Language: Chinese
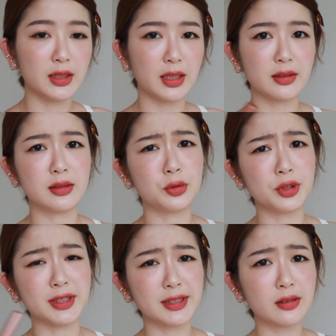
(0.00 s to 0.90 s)
它的有
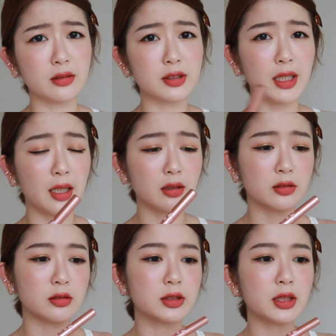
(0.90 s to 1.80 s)
点色差，可
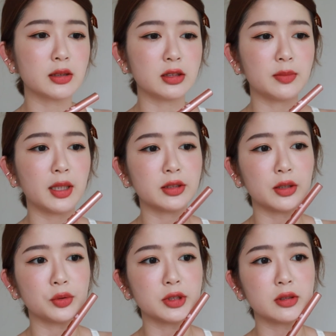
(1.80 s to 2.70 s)
能相机拍起
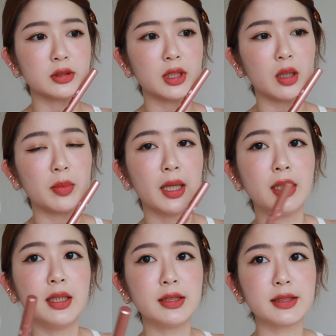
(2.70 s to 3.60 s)
来有色差吧。
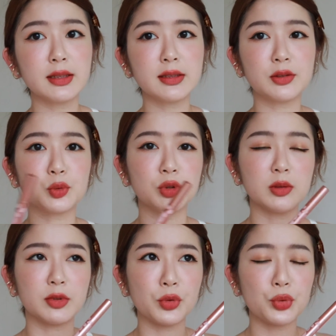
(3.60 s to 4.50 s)
这一支如果你
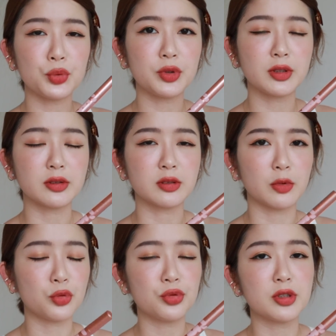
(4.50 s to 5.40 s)
们去那个什
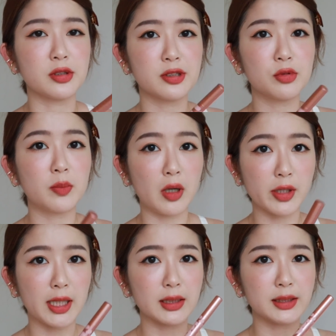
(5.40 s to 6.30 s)
么屈臣氏或宝雅